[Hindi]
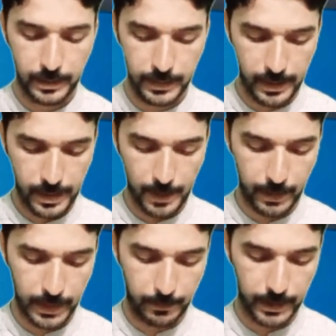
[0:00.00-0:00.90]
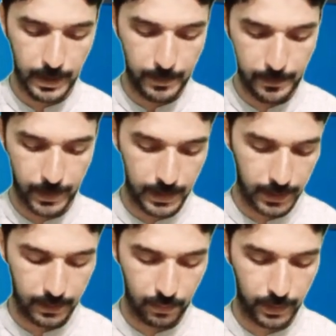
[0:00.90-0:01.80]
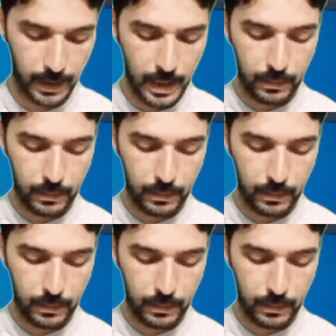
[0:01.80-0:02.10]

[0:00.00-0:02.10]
ये टाइप करने के बाद आप इस पर क्लिक करोगे